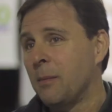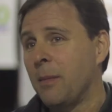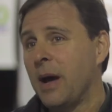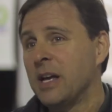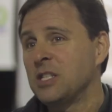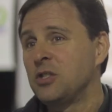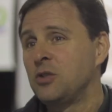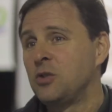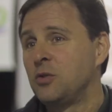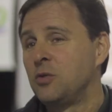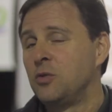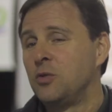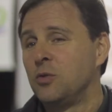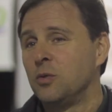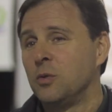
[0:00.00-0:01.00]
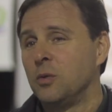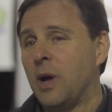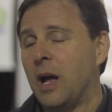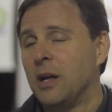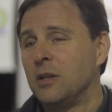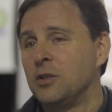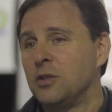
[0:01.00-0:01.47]
mas de,
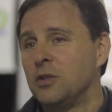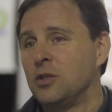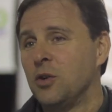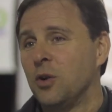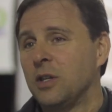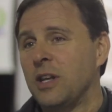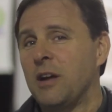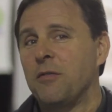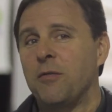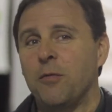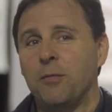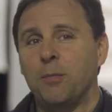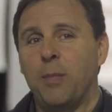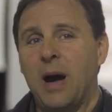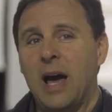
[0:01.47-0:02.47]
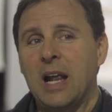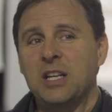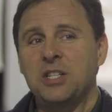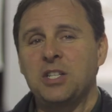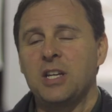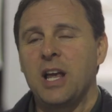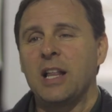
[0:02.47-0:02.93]
de outra
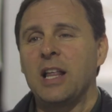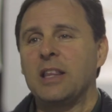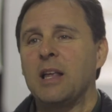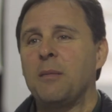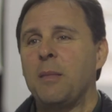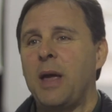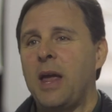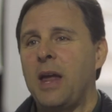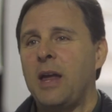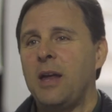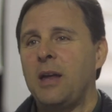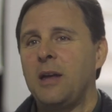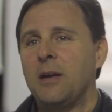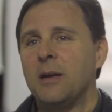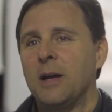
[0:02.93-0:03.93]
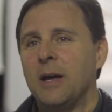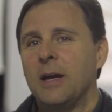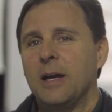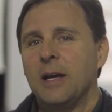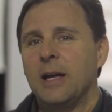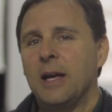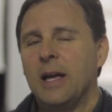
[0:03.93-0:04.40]
parte ela também
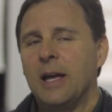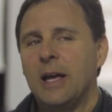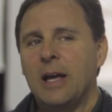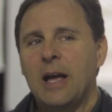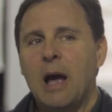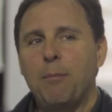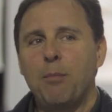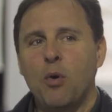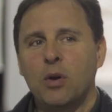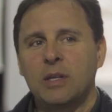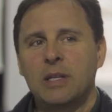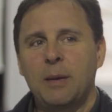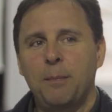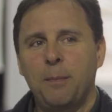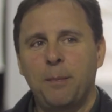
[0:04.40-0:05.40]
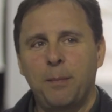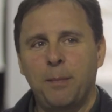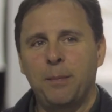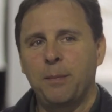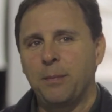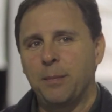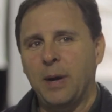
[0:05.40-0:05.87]
é, aponta
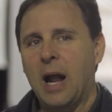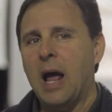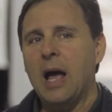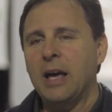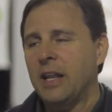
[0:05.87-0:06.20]
para a